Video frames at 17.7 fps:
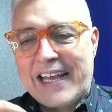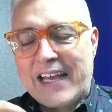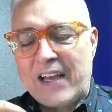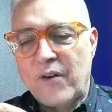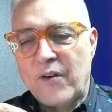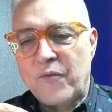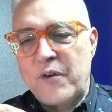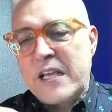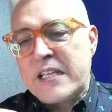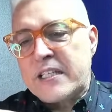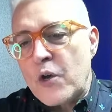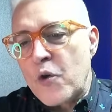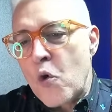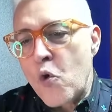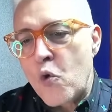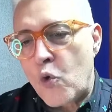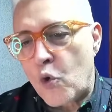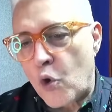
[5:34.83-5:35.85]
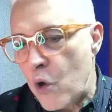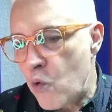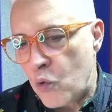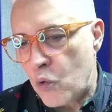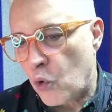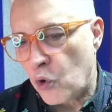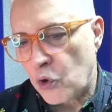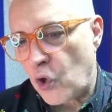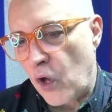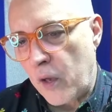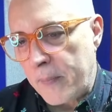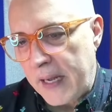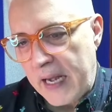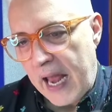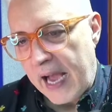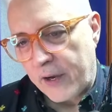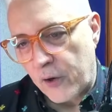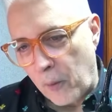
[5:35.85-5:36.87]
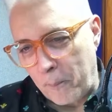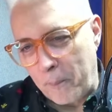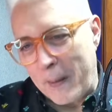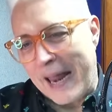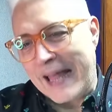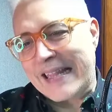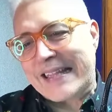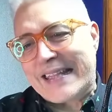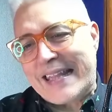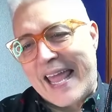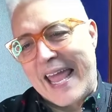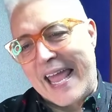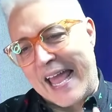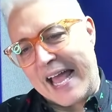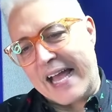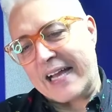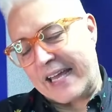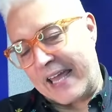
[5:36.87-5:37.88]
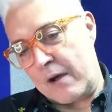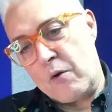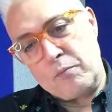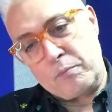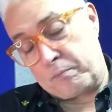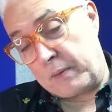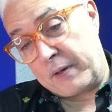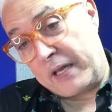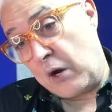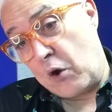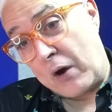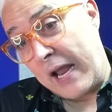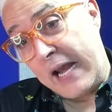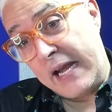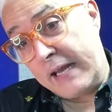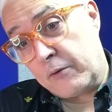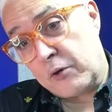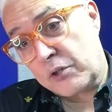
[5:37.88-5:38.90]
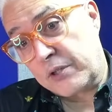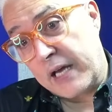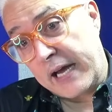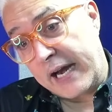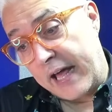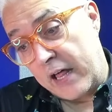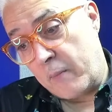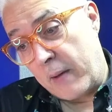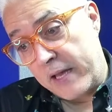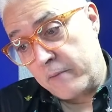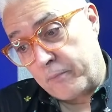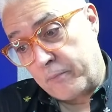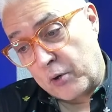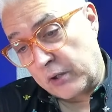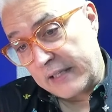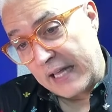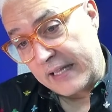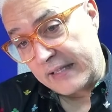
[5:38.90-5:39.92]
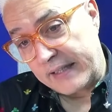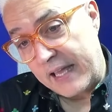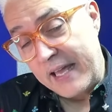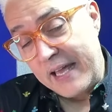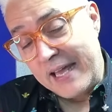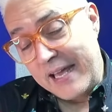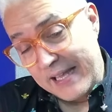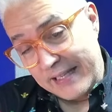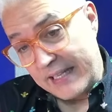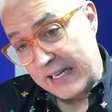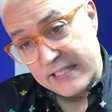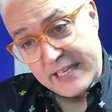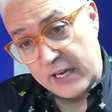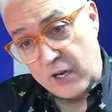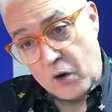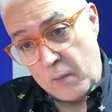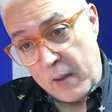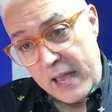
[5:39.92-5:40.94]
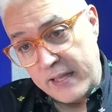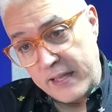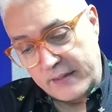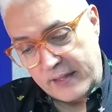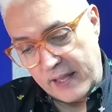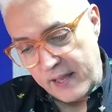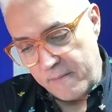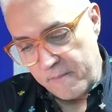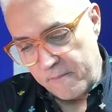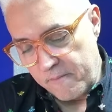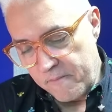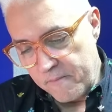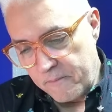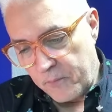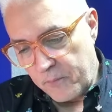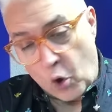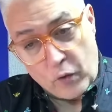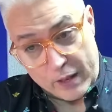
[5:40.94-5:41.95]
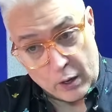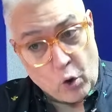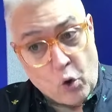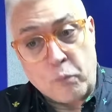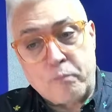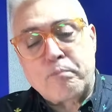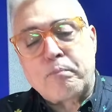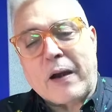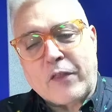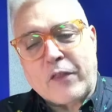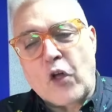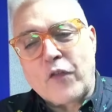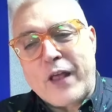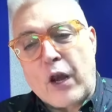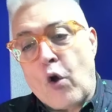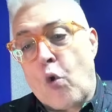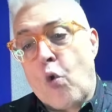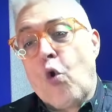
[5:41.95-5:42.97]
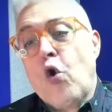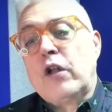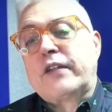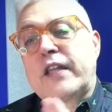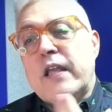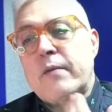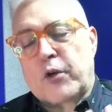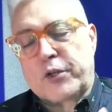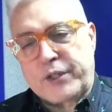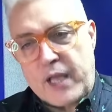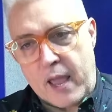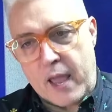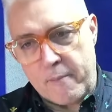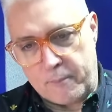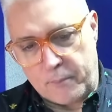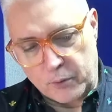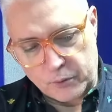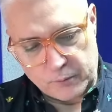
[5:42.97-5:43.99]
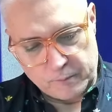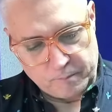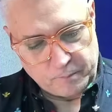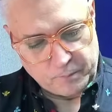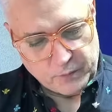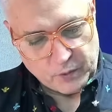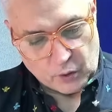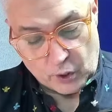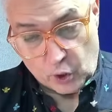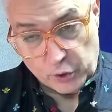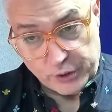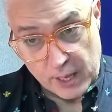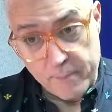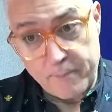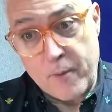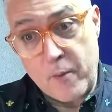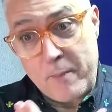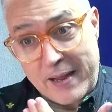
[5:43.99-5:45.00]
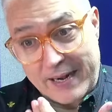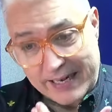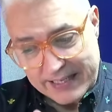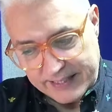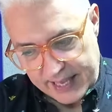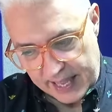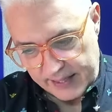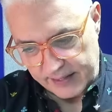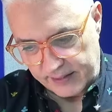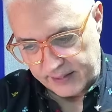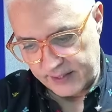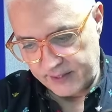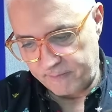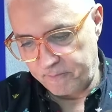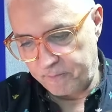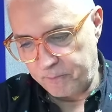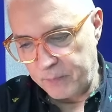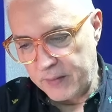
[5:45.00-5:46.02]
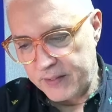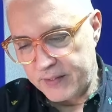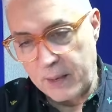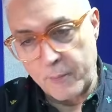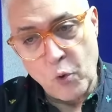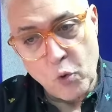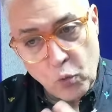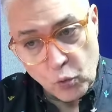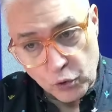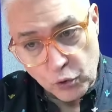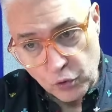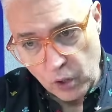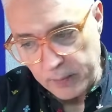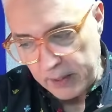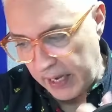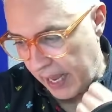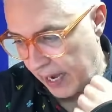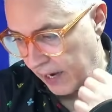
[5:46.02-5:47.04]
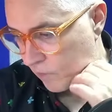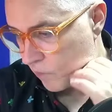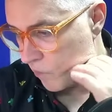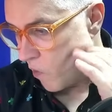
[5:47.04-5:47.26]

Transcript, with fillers: Fíjense que un curso de milagro plantea, que es un, creo que es el libro sagrado más importante del siglo XX, o de los, perdón, de los últimos tiempos, o de los tiempos más recientes, se llama un curso de milagro,